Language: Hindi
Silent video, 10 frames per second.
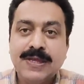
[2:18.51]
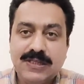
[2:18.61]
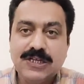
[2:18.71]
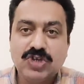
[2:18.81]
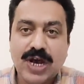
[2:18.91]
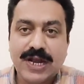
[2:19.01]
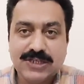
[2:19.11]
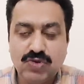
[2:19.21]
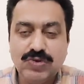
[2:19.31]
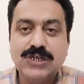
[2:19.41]
तीन चार
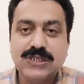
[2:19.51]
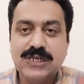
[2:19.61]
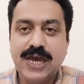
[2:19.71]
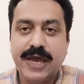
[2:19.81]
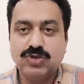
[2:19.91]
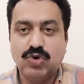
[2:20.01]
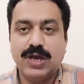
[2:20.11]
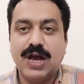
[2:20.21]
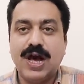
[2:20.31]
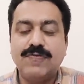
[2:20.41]
ऐसे ट्वीट्स किए हैं जो
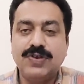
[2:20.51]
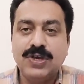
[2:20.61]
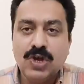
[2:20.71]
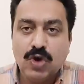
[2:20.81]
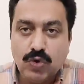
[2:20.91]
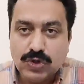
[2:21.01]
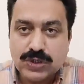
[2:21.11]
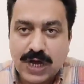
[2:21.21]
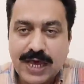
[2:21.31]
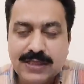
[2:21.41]
कि काफ़ी खुश
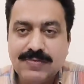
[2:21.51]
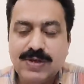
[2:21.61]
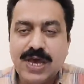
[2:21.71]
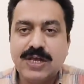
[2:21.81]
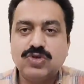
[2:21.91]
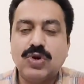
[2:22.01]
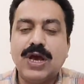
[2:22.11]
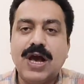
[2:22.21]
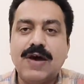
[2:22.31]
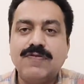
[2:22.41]
आइंद भी हैं जो कि
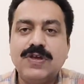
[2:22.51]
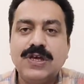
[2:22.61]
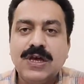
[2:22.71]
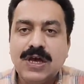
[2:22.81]
काफ़ी